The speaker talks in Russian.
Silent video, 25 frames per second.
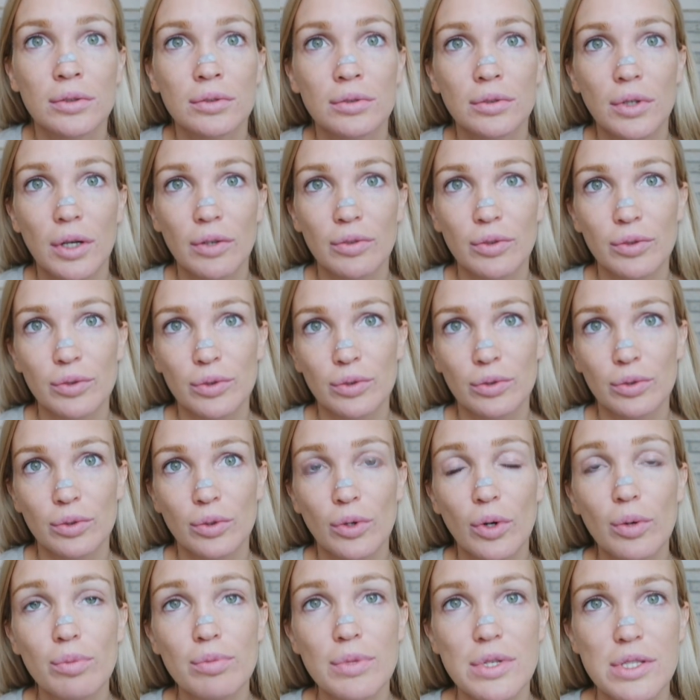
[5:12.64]
Ну, у кого вот в
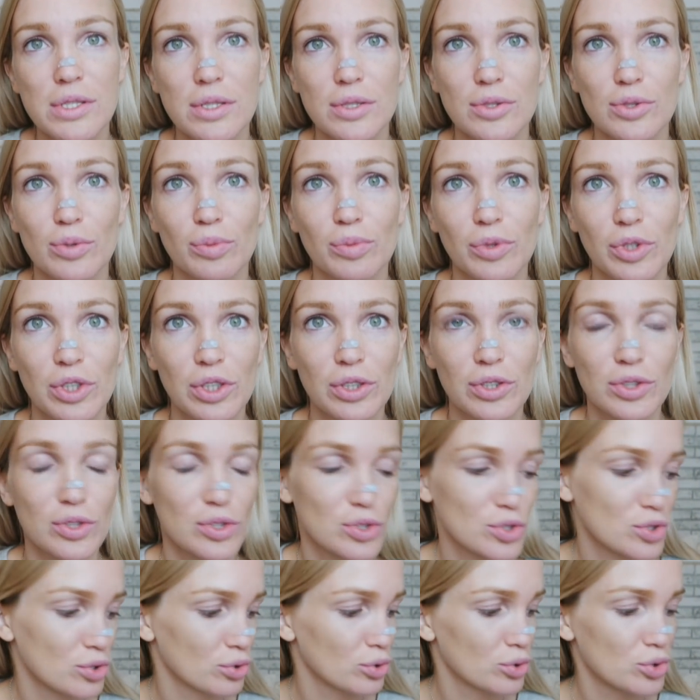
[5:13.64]
другом месте зубные
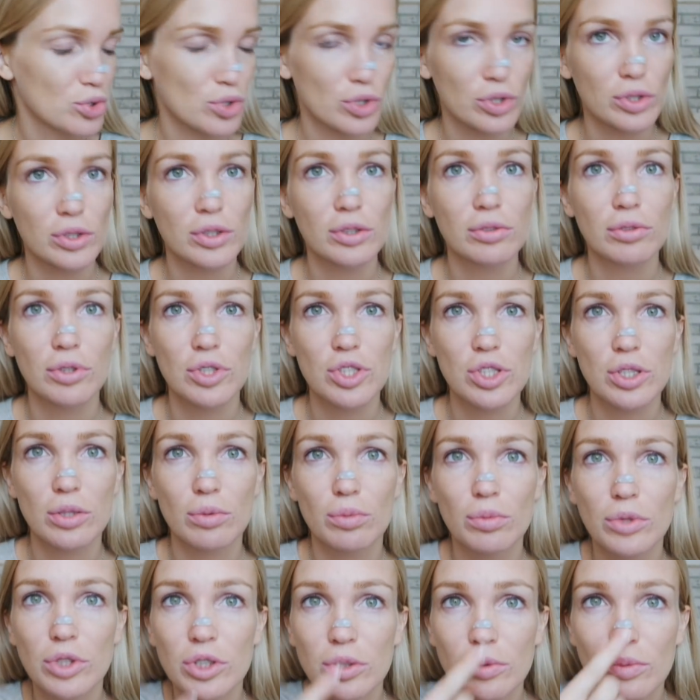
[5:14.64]
черные
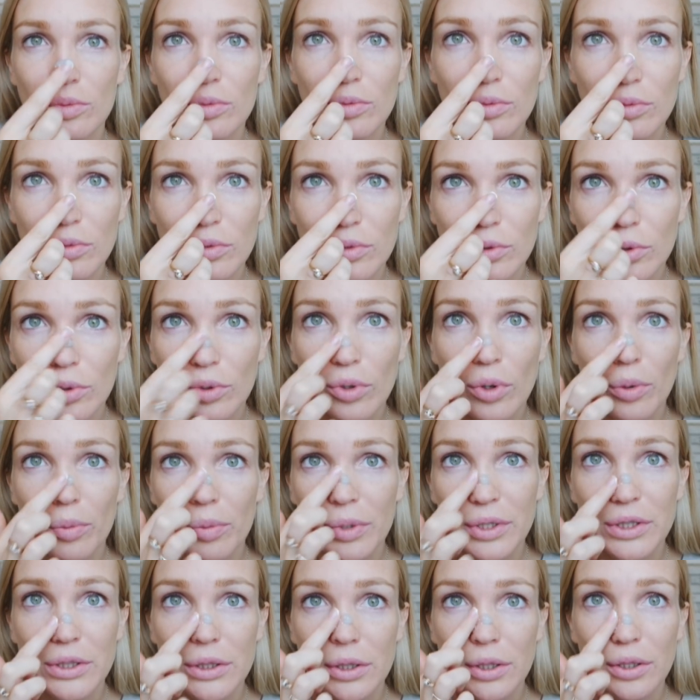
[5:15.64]
точки, можем в
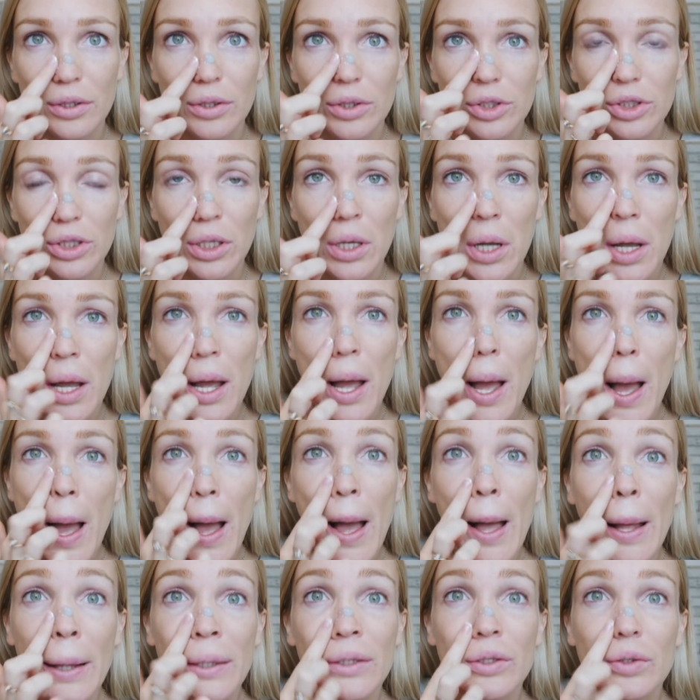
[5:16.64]
другом месте, короче.
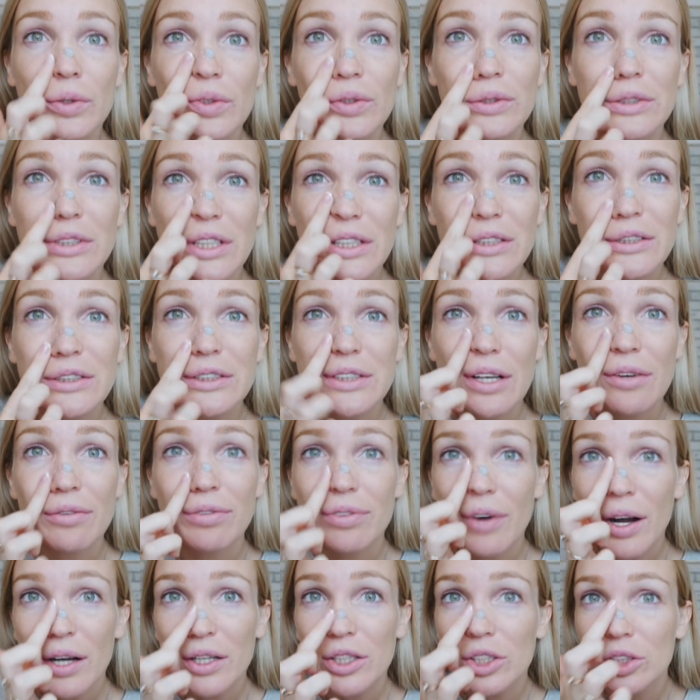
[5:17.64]
ну знаете, сам
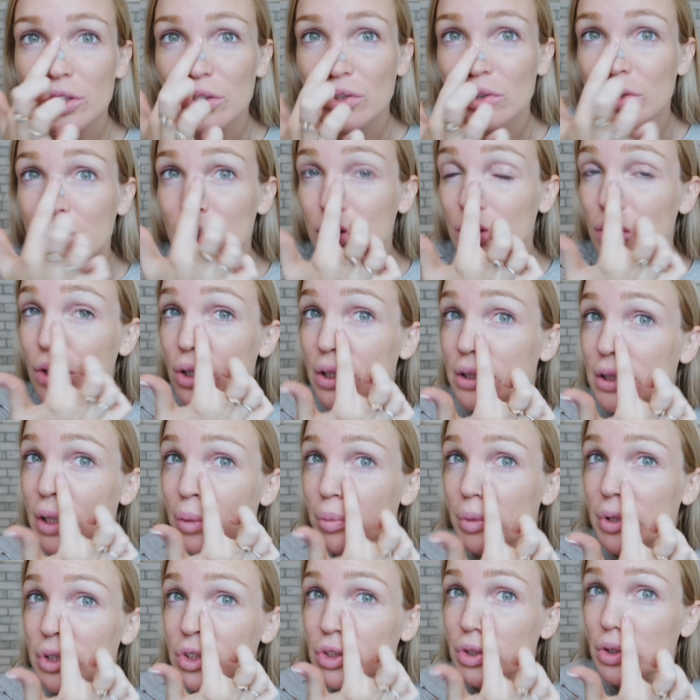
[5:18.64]
факт, что он не только
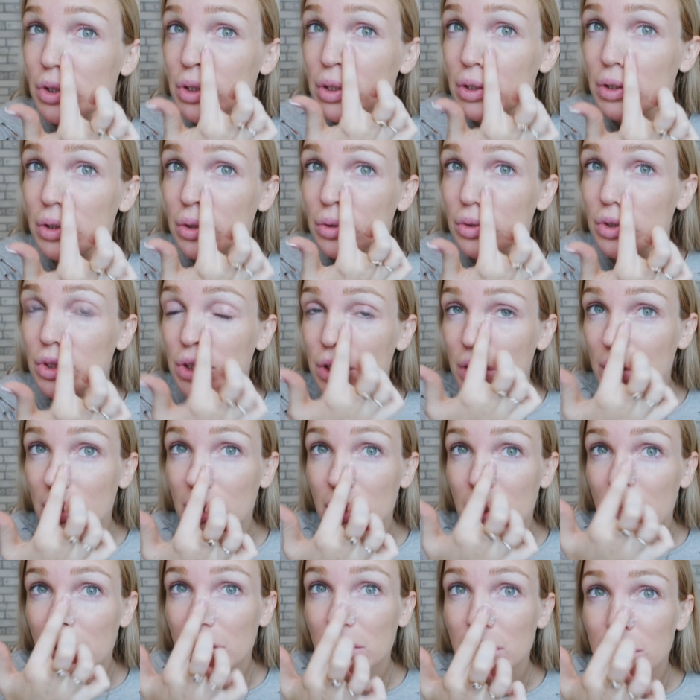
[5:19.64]
там от черных точек
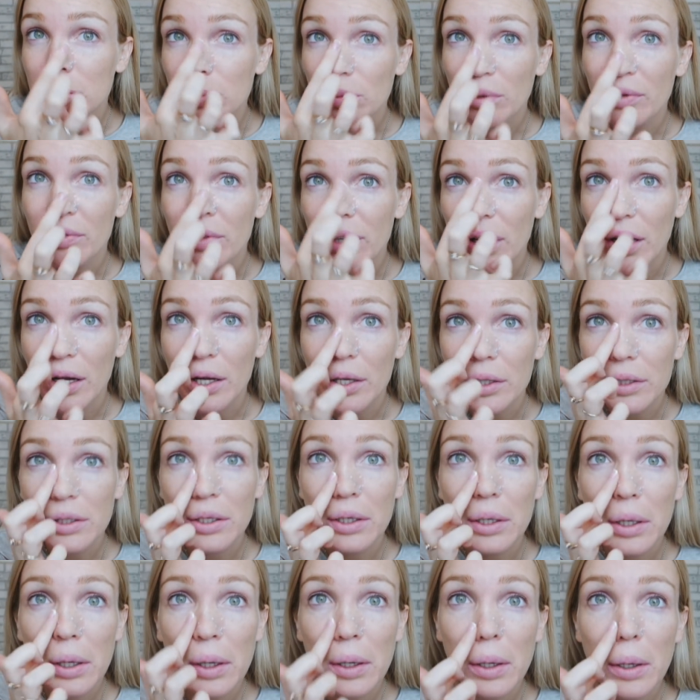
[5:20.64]
избавляет.
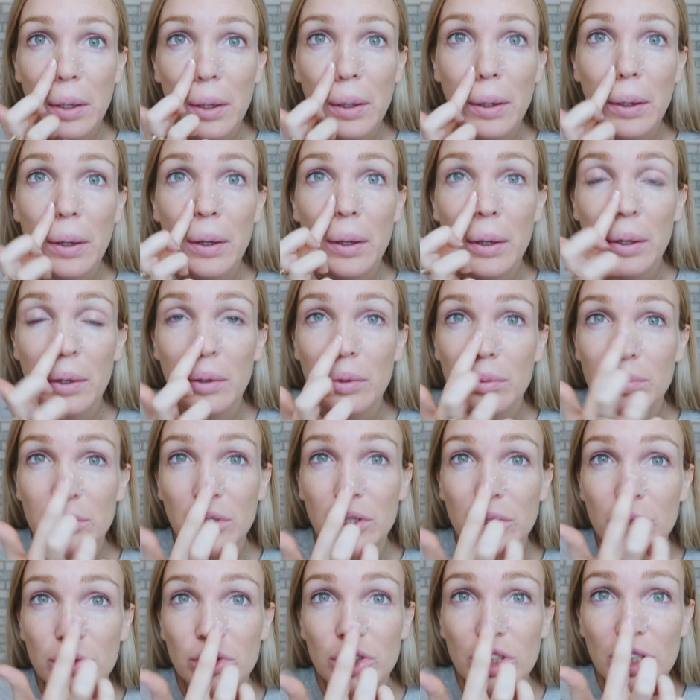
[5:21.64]
У
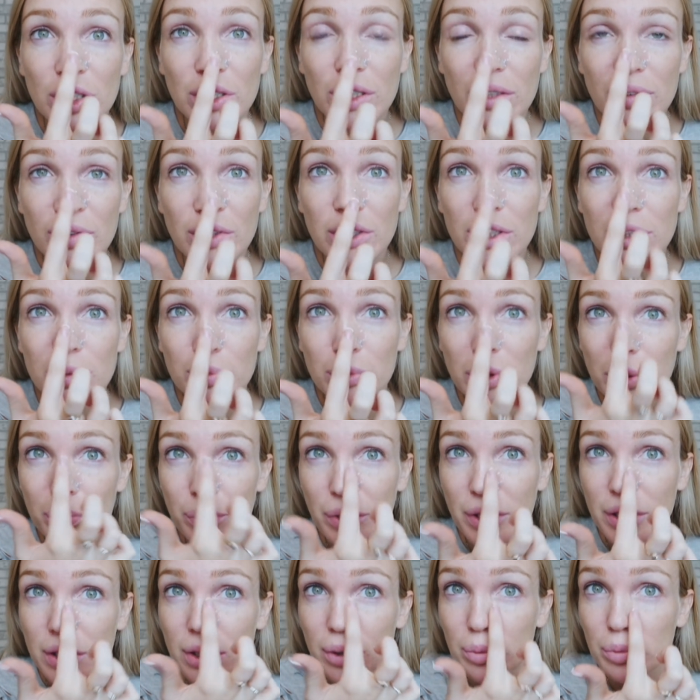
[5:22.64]
меня точки невидимые,
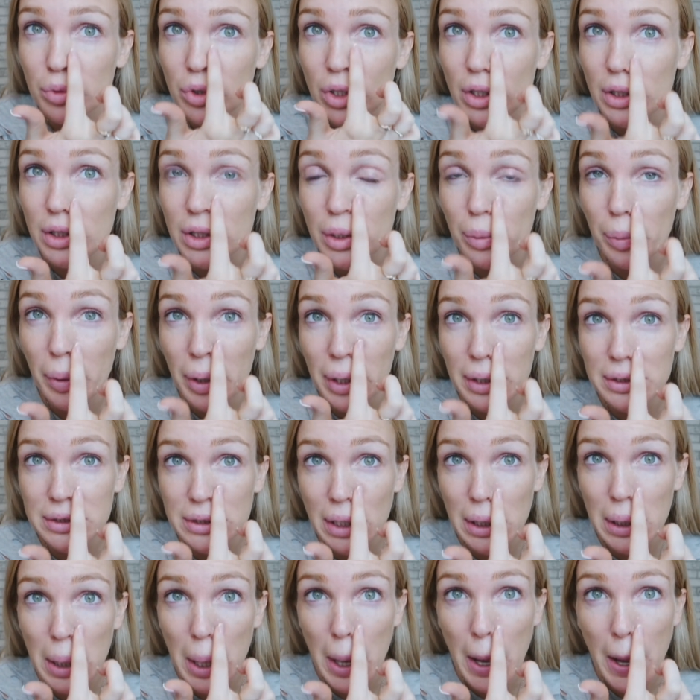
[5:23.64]
поэтому я их не
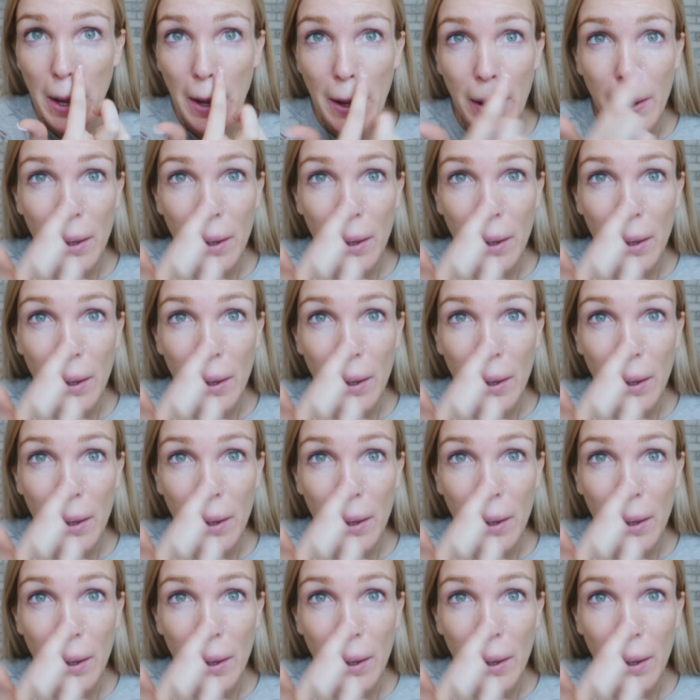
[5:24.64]
показала.